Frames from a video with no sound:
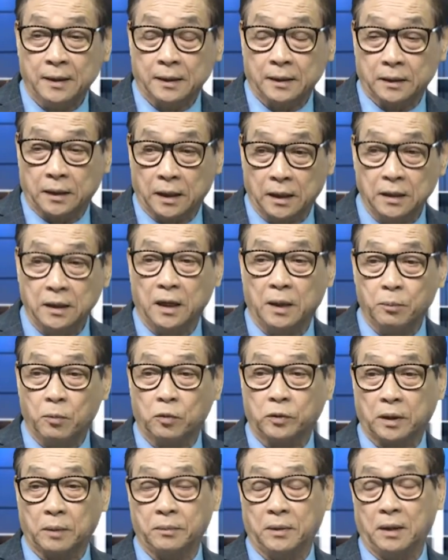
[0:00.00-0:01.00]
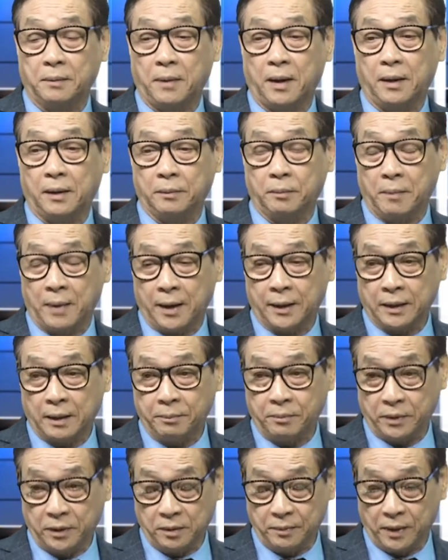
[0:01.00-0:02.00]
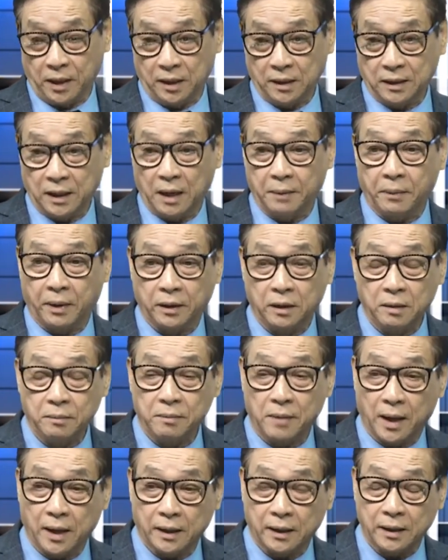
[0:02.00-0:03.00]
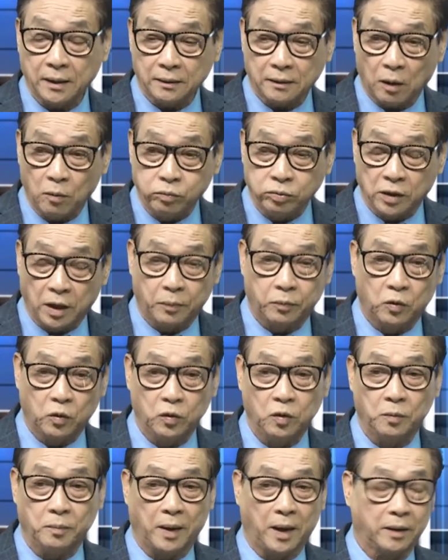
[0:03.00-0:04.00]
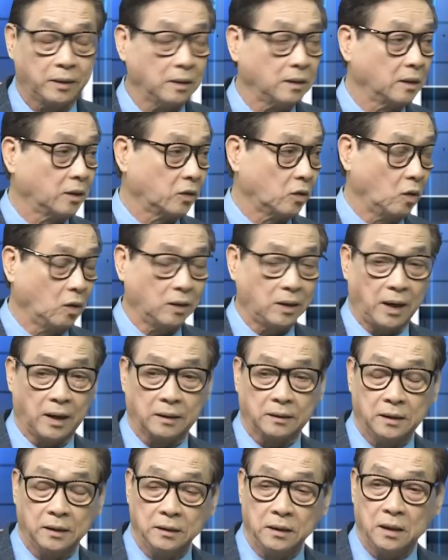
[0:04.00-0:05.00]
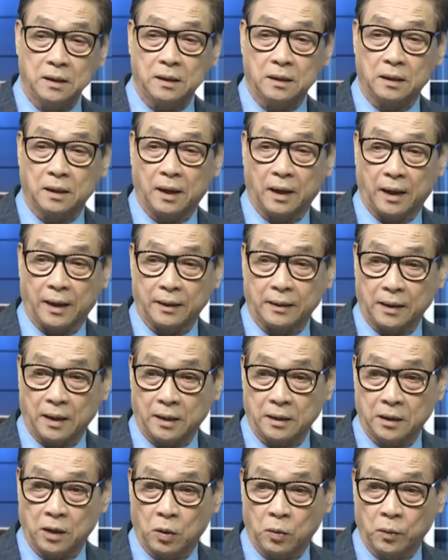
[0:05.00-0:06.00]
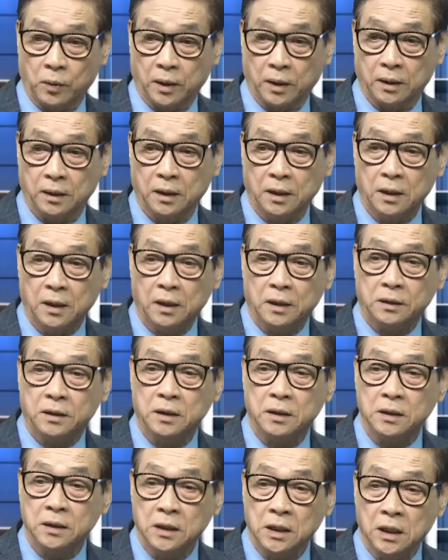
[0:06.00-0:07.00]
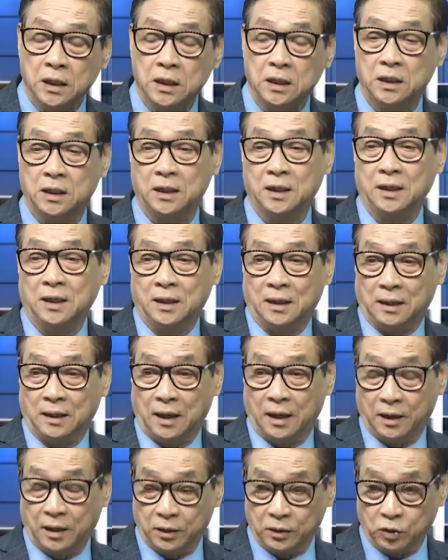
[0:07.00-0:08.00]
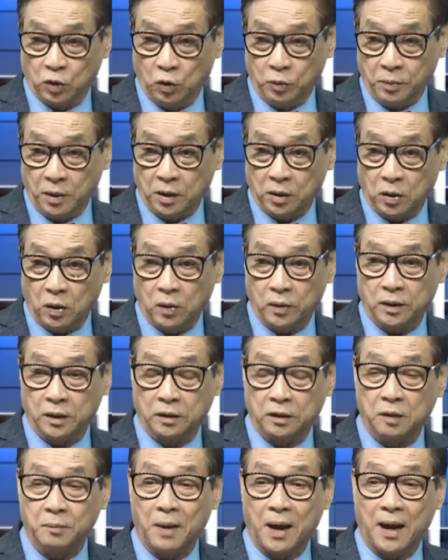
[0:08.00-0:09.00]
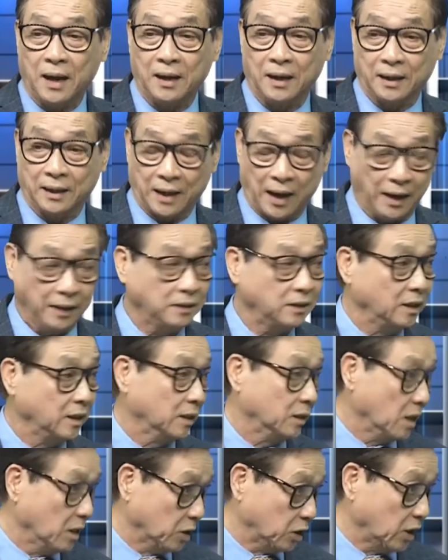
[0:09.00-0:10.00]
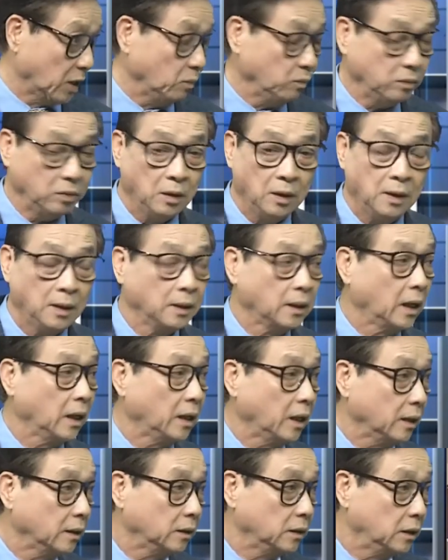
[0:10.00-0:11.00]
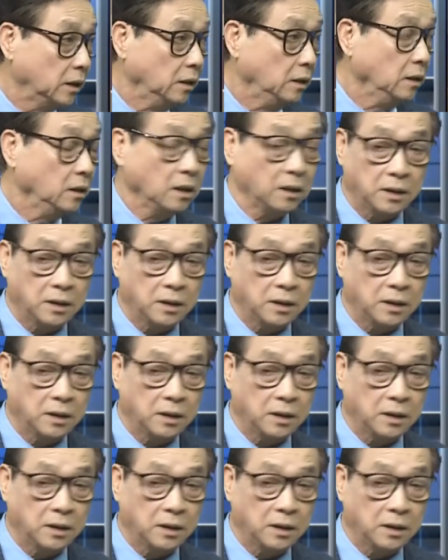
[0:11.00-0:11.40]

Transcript: kỷ niệm 103 năm mà Đức Mẹ hiện ra mà Đức Mẹ cái thông điệp của Đức Mẹ rất là rõ ràng. Thứ nhất là ăn năn cầu nguyện, thứ nhì là lần chuỗi mân côi và thứ ba là cải thiện đời sống. Cái chính vì